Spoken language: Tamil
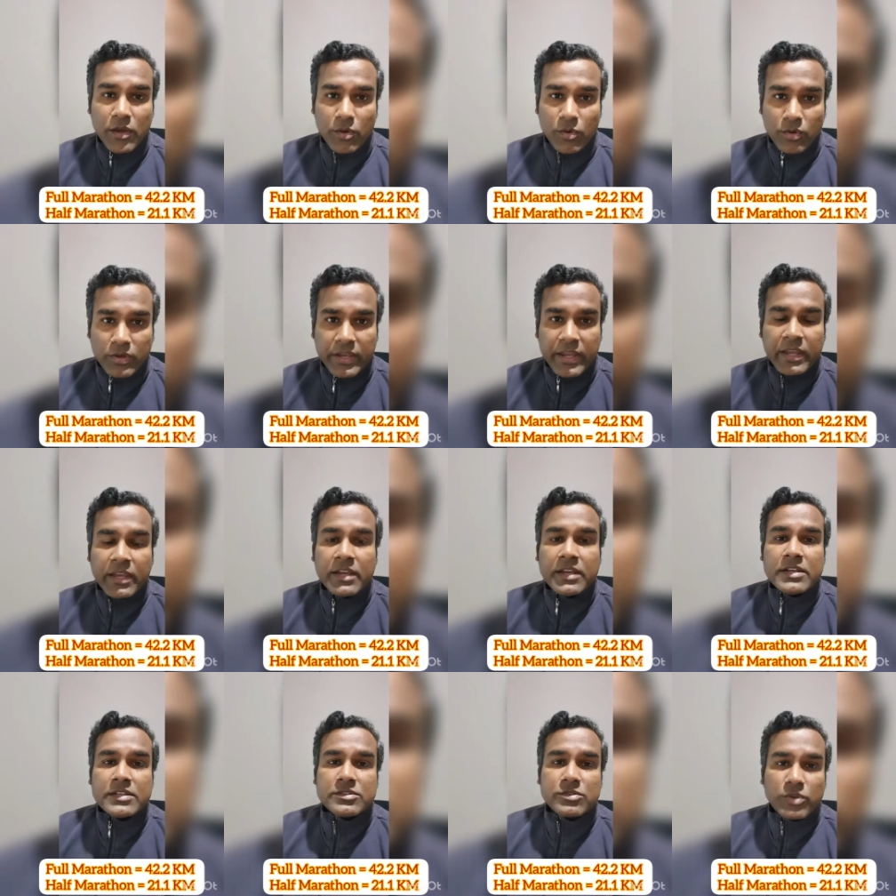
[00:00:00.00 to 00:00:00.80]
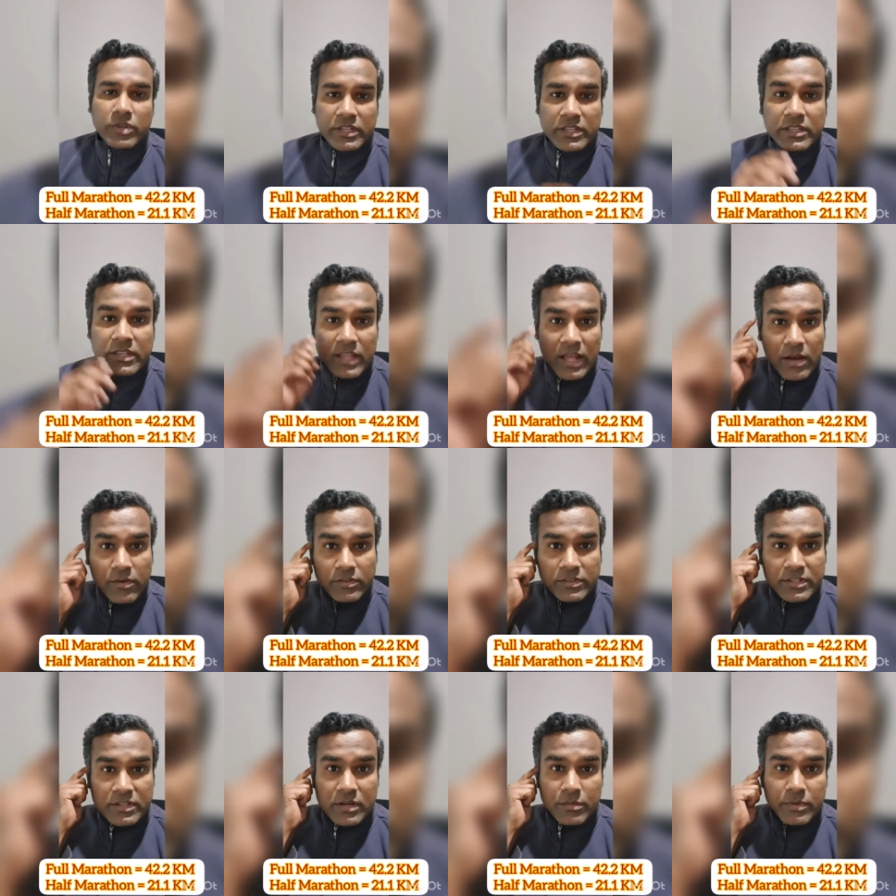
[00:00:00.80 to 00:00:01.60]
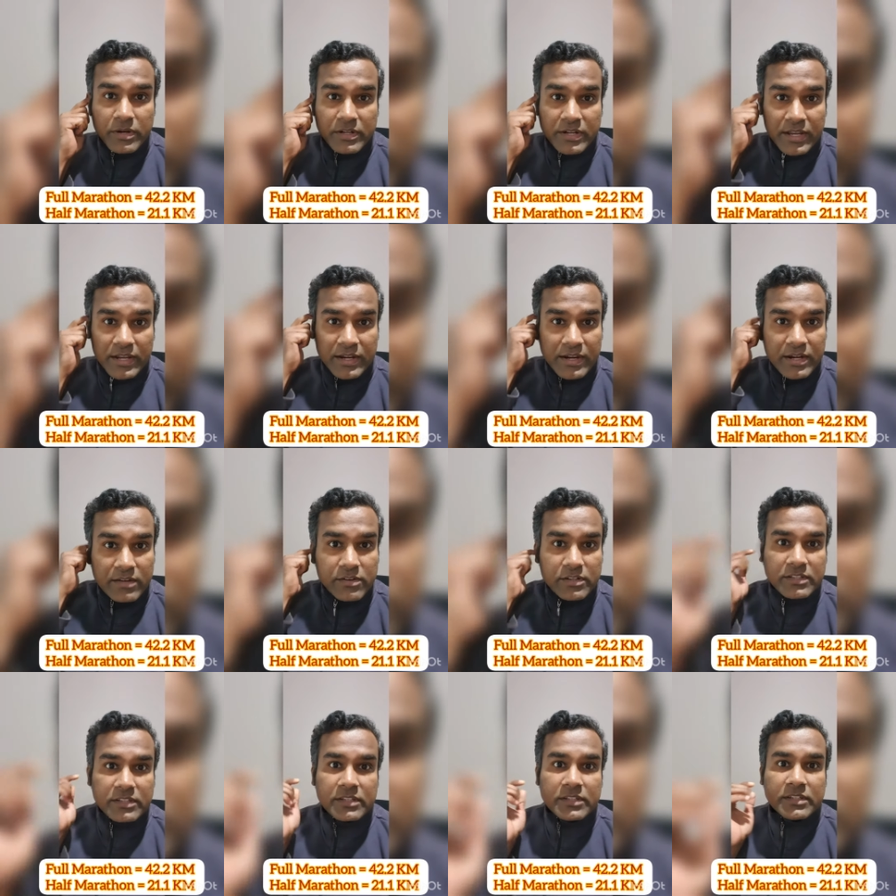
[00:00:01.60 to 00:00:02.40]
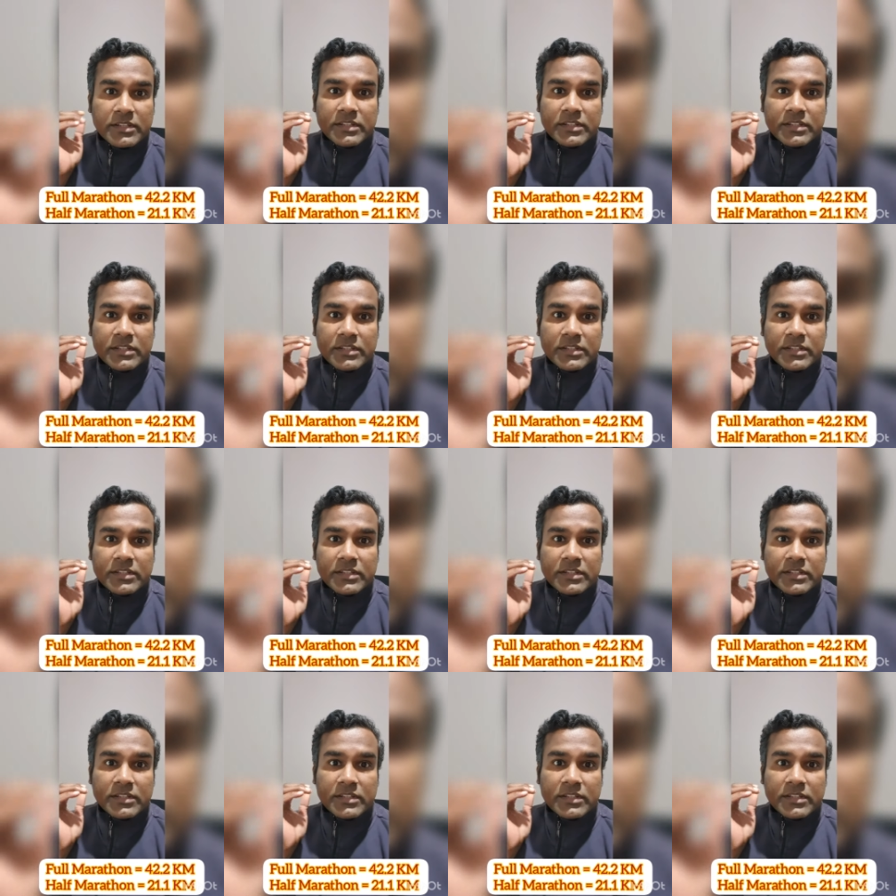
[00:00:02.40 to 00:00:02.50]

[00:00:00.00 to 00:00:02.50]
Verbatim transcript: ஓகே ஸோ இதுதான் வந்து நம்ம டக்குன்னு வந்து